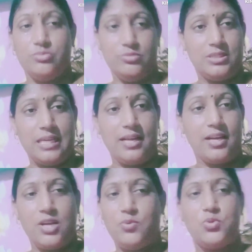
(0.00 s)
चला
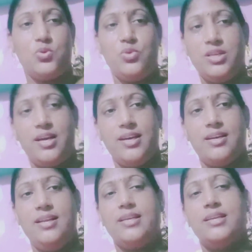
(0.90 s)
गया वो तो नहीं
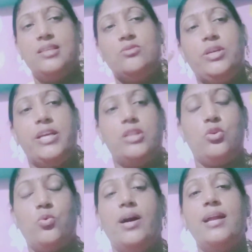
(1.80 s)
आएगा लेकिन एक
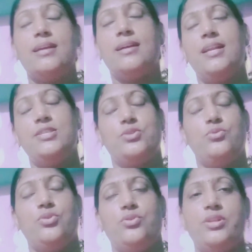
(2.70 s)
त्यौहार निकालना
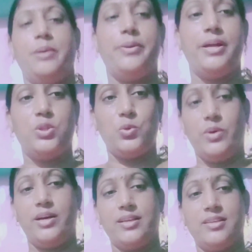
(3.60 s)
ज़रूरी होता है बड़ा
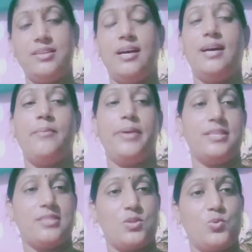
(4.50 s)
त्यौहार कि हाँ हमारी
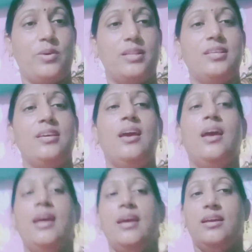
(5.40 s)
सासू माँ थी
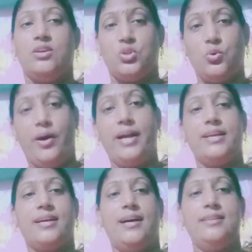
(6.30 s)
त्यौहार
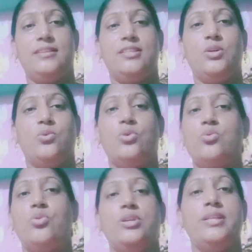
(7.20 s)
निकाल देते हैं और
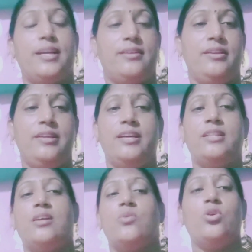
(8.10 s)
कोई देखने नहीं
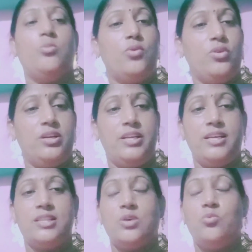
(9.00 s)
आता कोई बोलने नहीं
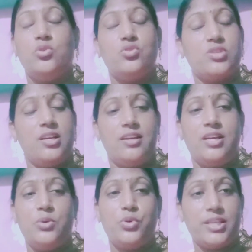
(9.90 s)
आता वो तो चले
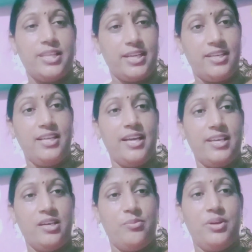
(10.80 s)
गए वो क्या देखने
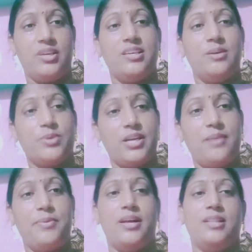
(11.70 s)
आएंगे हमें कि हम क्या
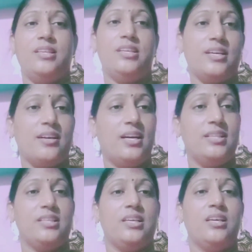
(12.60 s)
बनाते हैं क्या
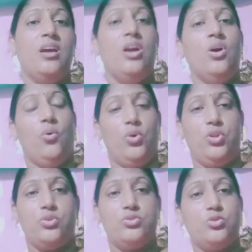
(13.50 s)
खाते हैं और
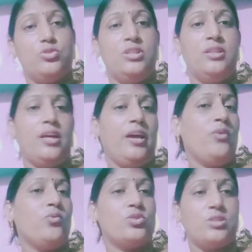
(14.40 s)
देखो जो जिंदा है
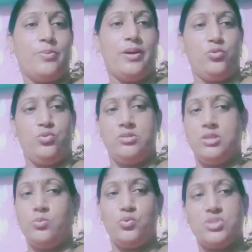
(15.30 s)
उनको सब कर
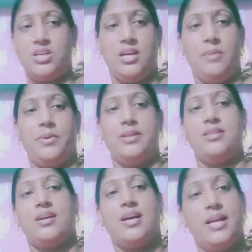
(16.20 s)
सब कुछ करना
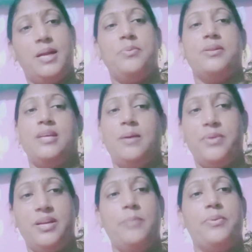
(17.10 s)
पड़ता है खाना पड़ता है
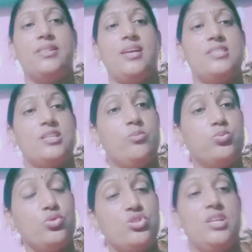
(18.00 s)
पीना पड़ता है सब
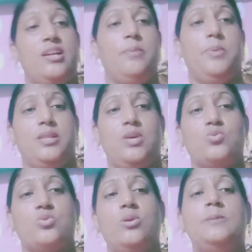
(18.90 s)
कुछ करना पड़ता है
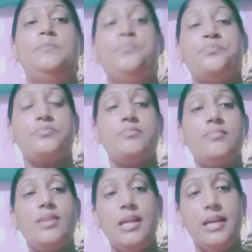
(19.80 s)
उसको
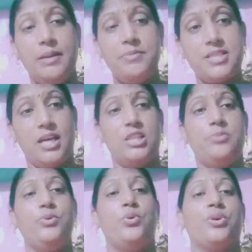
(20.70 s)
घर में शादी
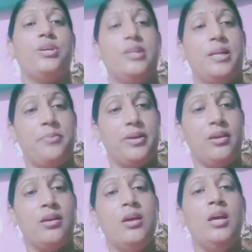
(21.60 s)
भी होगी घर में
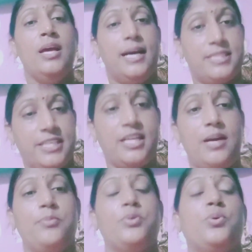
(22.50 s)
अच्छे
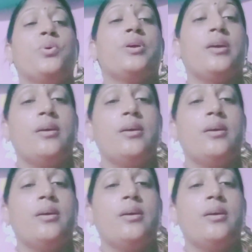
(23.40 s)
काम भी होंगे